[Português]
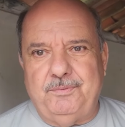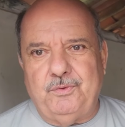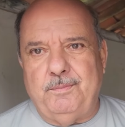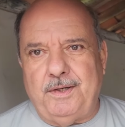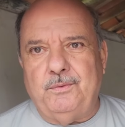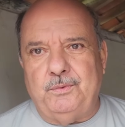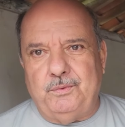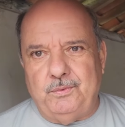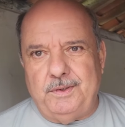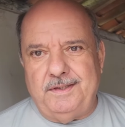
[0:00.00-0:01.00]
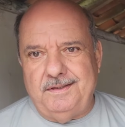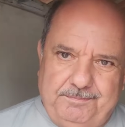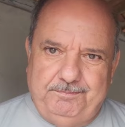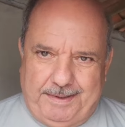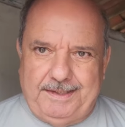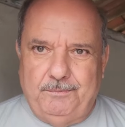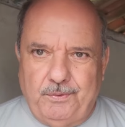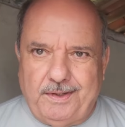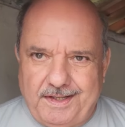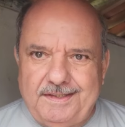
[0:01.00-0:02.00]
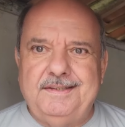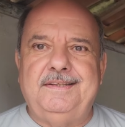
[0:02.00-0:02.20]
sobre a cultura pernambucana,